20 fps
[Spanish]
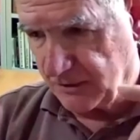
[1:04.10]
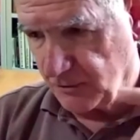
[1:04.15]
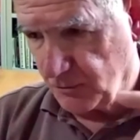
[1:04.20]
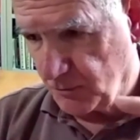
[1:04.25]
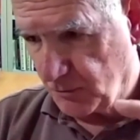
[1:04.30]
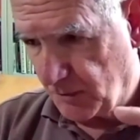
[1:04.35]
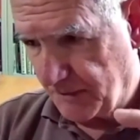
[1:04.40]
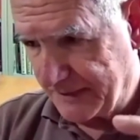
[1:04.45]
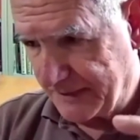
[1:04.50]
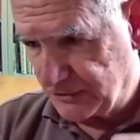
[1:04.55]
en
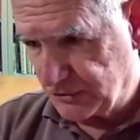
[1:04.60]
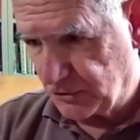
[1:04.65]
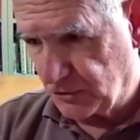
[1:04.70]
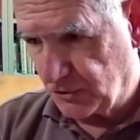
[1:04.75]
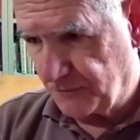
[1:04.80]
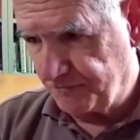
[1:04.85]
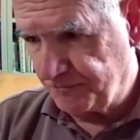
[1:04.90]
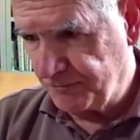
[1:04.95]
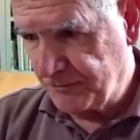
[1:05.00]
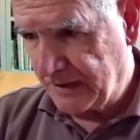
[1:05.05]
un
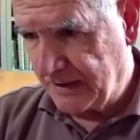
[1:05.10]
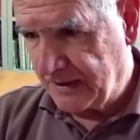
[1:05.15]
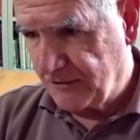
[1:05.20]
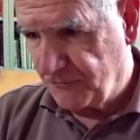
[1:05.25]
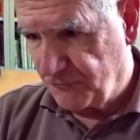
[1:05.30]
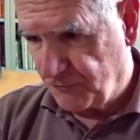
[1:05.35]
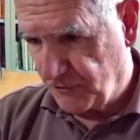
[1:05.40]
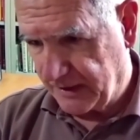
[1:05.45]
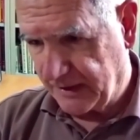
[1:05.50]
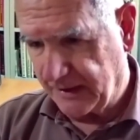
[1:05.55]
momento
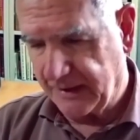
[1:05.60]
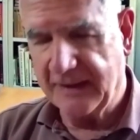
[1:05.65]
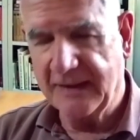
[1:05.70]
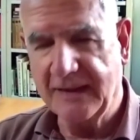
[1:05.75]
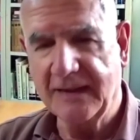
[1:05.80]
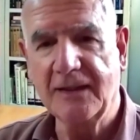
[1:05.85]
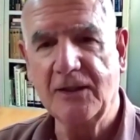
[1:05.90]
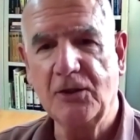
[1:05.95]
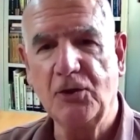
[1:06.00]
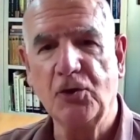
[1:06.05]
fue
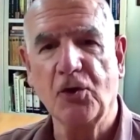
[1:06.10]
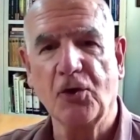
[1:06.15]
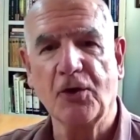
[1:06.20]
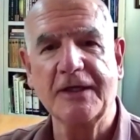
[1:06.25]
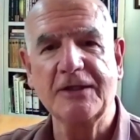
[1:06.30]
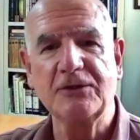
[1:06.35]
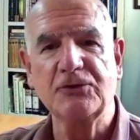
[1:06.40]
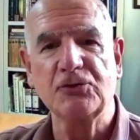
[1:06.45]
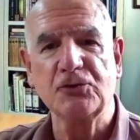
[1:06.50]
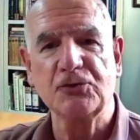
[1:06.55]
los
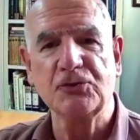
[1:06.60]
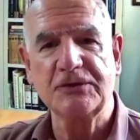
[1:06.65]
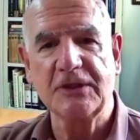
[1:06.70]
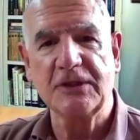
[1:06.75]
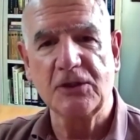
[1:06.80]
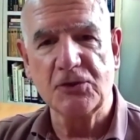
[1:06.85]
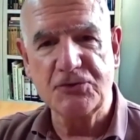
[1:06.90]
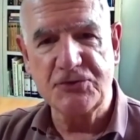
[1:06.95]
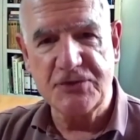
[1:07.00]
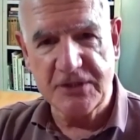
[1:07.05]
gritos de
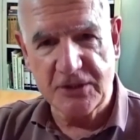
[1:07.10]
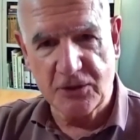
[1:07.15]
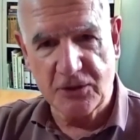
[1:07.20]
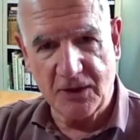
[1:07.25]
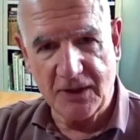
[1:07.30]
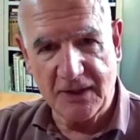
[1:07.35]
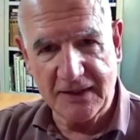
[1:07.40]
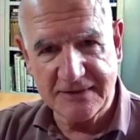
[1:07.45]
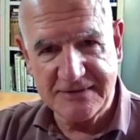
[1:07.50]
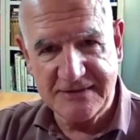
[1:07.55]
los chicos
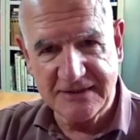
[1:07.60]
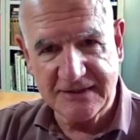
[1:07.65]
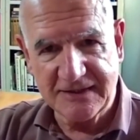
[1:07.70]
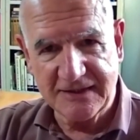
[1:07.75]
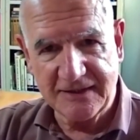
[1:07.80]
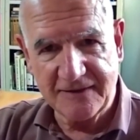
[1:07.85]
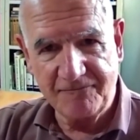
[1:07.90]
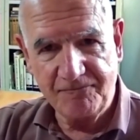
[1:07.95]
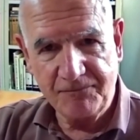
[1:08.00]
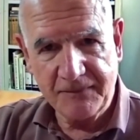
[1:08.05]
a las
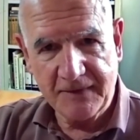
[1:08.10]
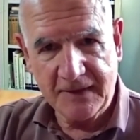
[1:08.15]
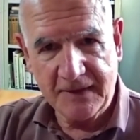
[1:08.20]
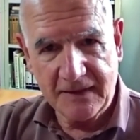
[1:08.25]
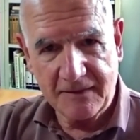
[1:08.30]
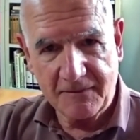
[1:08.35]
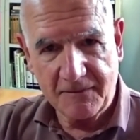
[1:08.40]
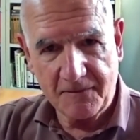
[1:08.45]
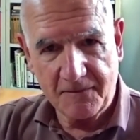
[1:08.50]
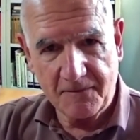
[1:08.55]
chicas,
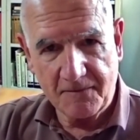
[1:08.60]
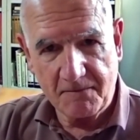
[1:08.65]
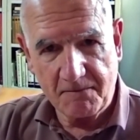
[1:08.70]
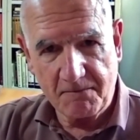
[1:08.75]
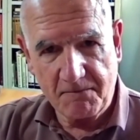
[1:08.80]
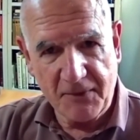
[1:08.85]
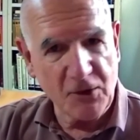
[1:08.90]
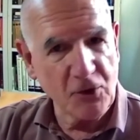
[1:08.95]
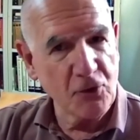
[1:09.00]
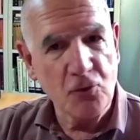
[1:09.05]

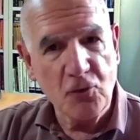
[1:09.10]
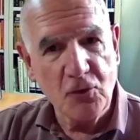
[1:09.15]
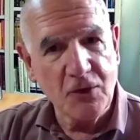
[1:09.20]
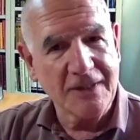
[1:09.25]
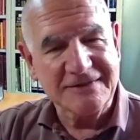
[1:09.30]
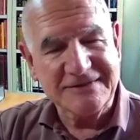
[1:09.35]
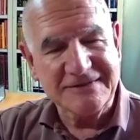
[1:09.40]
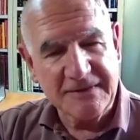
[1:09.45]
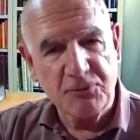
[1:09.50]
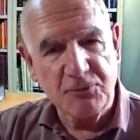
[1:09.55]
pero
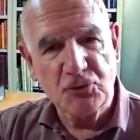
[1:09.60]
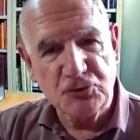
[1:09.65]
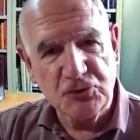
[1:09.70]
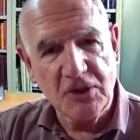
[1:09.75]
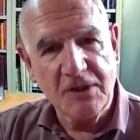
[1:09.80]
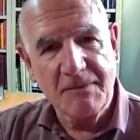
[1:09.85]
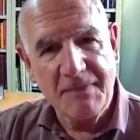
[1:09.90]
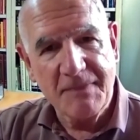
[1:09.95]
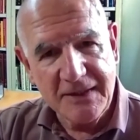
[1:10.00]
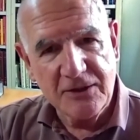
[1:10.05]
nunca se puso
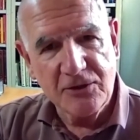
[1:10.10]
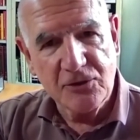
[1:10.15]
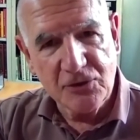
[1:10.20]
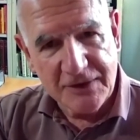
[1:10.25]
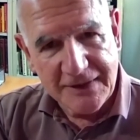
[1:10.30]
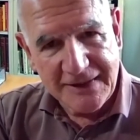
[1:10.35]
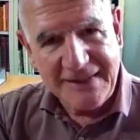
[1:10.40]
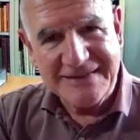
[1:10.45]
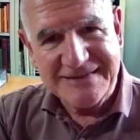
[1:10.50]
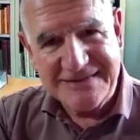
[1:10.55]
el vídeo
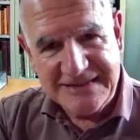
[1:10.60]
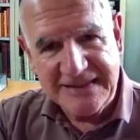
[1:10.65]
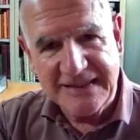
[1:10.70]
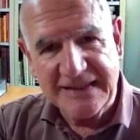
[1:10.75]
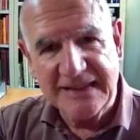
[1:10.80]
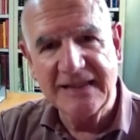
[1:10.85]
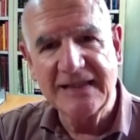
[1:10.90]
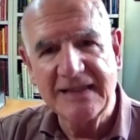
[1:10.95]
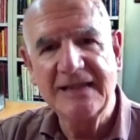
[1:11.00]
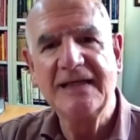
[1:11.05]
de las
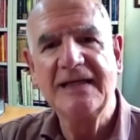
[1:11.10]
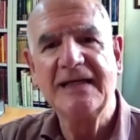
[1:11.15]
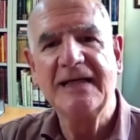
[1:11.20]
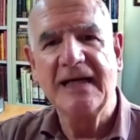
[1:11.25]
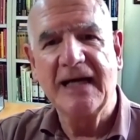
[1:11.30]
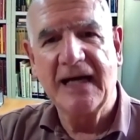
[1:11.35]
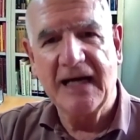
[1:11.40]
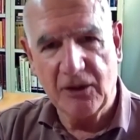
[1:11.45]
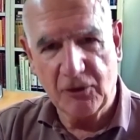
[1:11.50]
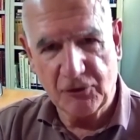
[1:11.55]
chicas
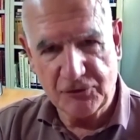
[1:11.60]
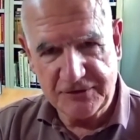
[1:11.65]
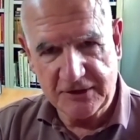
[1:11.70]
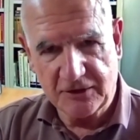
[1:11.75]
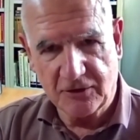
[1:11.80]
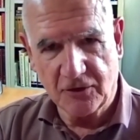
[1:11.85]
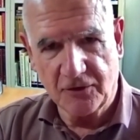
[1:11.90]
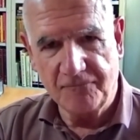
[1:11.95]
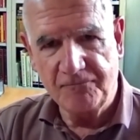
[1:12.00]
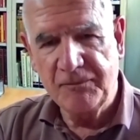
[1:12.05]
a los
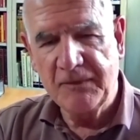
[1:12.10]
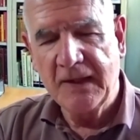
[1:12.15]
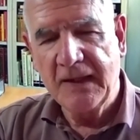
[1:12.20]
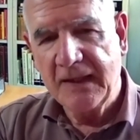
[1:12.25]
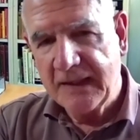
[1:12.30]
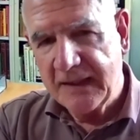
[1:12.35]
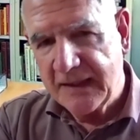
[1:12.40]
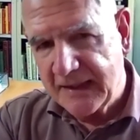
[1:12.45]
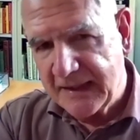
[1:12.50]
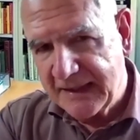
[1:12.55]
chicos.
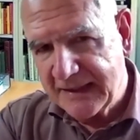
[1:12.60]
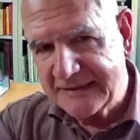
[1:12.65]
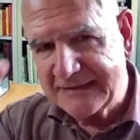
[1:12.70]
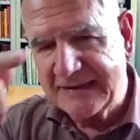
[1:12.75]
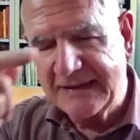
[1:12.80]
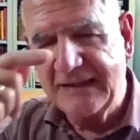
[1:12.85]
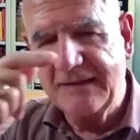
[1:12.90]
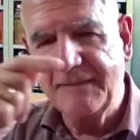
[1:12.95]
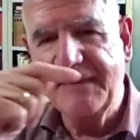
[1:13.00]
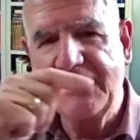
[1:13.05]
Este
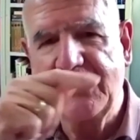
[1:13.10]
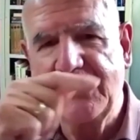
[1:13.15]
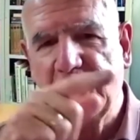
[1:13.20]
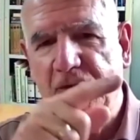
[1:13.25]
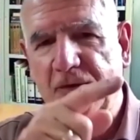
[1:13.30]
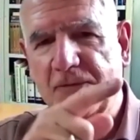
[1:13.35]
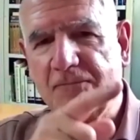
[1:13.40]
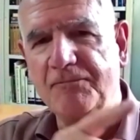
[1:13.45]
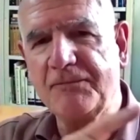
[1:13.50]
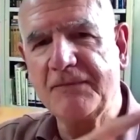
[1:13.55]
es el
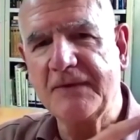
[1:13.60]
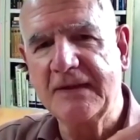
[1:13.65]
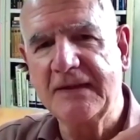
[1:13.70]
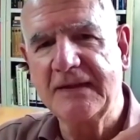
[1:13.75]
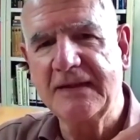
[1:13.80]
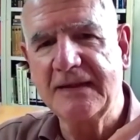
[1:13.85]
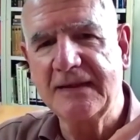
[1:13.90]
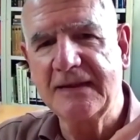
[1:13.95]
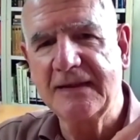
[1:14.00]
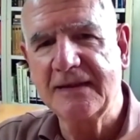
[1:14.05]
vídeo
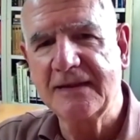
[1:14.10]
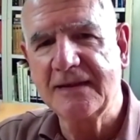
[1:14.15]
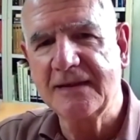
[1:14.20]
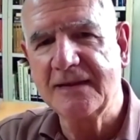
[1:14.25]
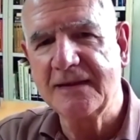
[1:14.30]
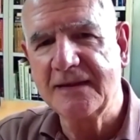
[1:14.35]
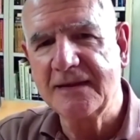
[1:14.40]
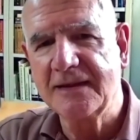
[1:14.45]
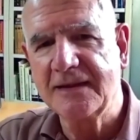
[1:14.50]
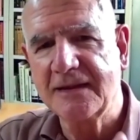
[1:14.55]
de
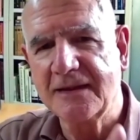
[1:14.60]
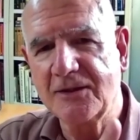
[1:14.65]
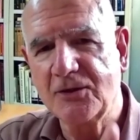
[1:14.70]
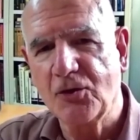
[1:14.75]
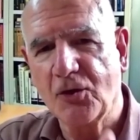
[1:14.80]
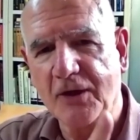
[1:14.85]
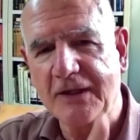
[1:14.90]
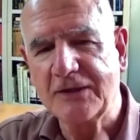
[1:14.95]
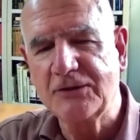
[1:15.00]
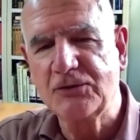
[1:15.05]
eh,
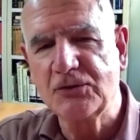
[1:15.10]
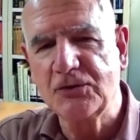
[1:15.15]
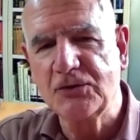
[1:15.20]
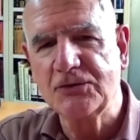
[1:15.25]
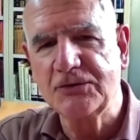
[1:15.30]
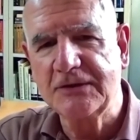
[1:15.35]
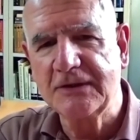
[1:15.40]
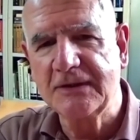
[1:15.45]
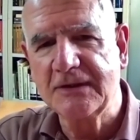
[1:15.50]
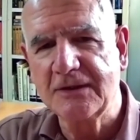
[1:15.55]
los
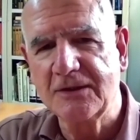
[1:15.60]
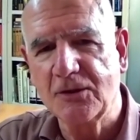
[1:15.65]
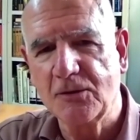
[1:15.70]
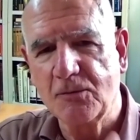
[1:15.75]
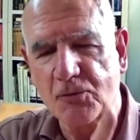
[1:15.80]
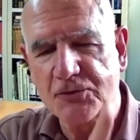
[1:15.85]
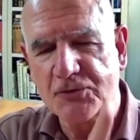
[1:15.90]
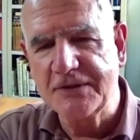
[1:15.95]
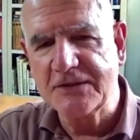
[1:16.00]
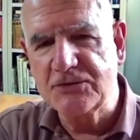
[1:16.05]
gritos de los
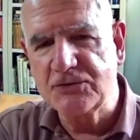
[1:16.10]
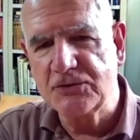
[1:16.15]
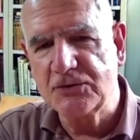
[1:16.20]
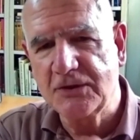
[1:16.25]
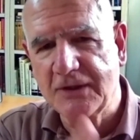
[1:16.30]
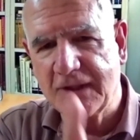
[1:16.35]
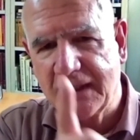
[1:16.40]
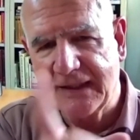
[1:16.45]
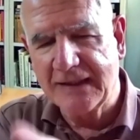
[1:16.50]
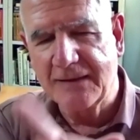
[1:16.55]

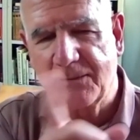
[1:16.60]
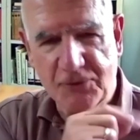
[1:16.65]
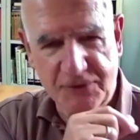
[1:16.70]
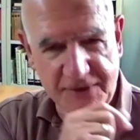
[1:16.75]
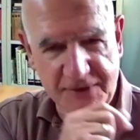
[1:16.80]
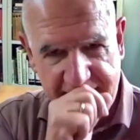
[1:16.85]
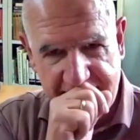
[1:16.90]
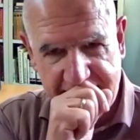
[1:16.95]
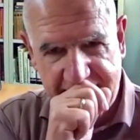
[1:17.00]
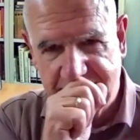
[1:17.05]
muchachos a las
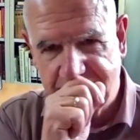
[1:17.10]
muchachas.